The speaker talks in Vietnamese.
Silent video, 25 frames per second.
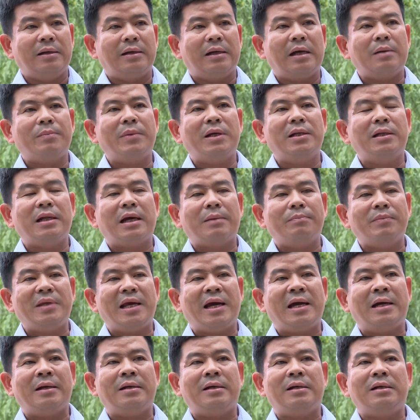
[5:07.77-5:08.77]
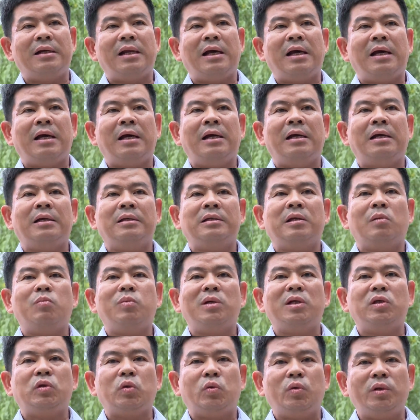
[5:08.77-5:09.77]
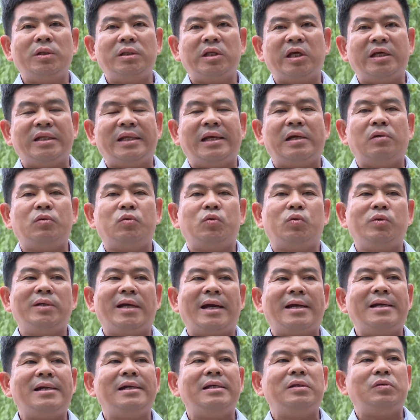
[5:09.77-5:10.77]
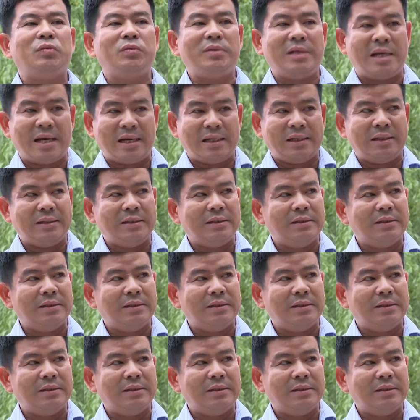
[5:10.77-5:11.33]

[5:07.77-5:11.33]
Các bên tham gia đó là trong cái chuỗi, tùy theo chuỗi ngắn hay chuỗi dài